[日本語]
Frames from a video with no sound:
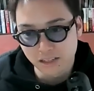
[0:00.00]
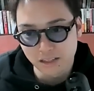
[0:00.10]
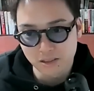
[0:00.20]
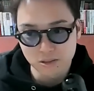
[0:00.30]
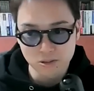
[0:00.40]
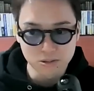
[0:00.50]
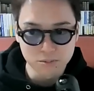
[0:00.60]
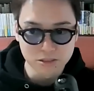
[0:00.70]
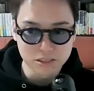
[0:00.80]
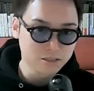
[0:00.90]
えー、っ
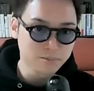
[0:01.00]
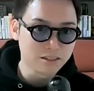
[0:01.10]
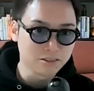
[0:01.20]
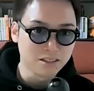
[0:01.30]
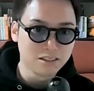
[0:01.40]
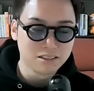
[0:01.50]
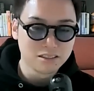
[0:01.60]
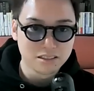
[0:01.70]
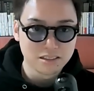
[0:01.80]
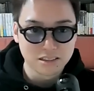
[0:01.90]
と、もう1%とか、
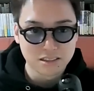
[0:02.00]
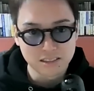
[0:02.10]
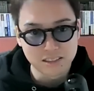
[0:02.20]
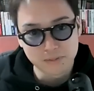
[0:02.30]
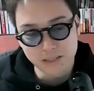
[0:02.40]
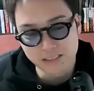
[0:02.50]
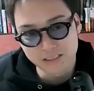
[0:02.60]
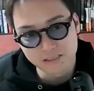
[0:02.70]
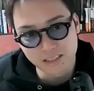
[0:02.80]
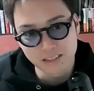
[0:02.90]
1%
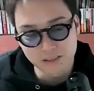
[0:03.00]
切るぐら